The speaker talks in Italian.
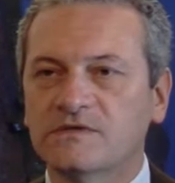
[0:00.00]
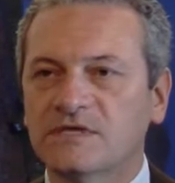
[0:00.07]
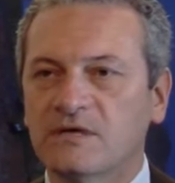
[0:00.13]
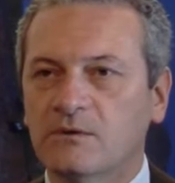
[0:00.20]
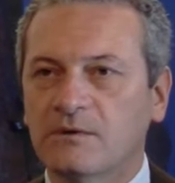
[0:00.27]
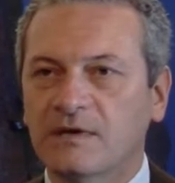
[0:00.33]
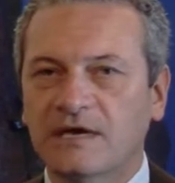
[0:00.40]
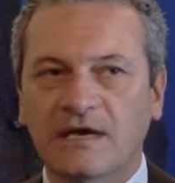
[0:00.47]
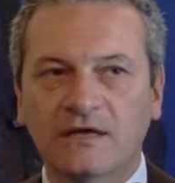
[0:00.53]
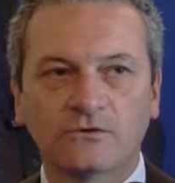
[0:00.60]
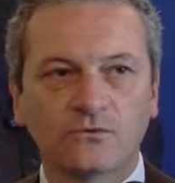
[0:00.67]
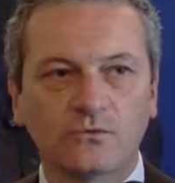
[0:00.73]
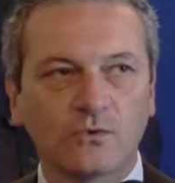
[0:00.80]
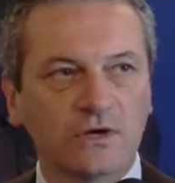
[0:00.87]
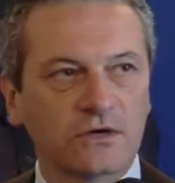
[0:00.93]
stiamo parlando
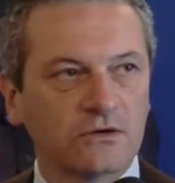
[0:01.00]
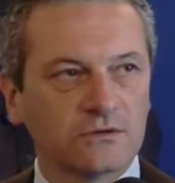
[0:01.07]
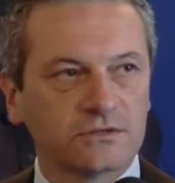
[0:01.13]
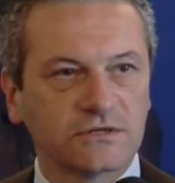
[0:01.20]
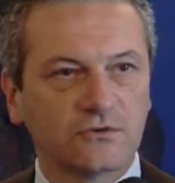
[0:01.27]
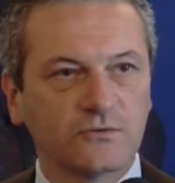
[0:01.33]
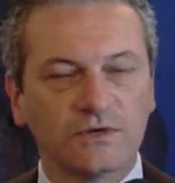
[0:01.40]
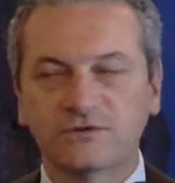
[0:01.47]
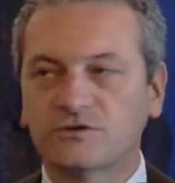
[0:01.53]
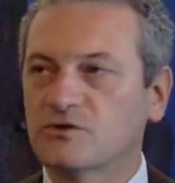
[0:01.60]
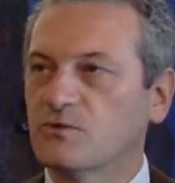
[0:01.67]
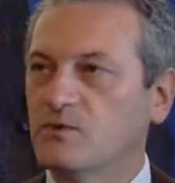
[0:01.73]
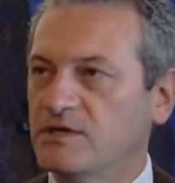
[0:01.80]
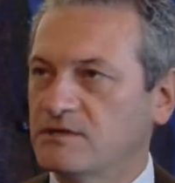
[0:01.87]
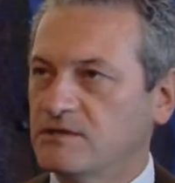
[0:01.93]
di un qualcosa come il
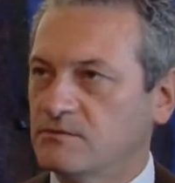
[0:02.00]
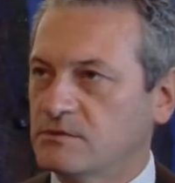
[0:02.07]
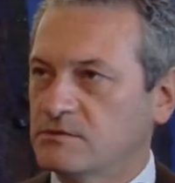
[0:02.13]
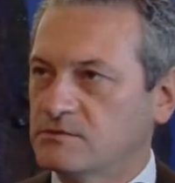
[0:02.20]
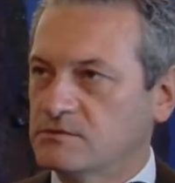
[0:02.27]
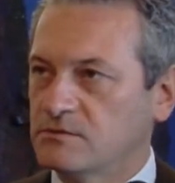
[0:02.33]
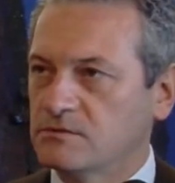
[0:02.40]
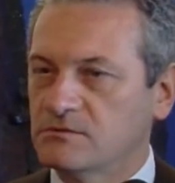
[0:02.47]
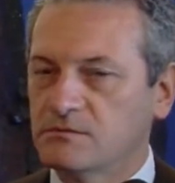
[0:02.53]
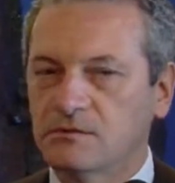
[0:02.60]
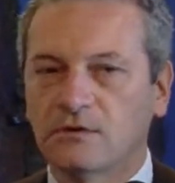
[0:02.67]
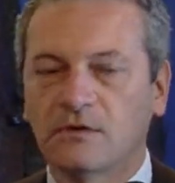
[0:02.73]
50%.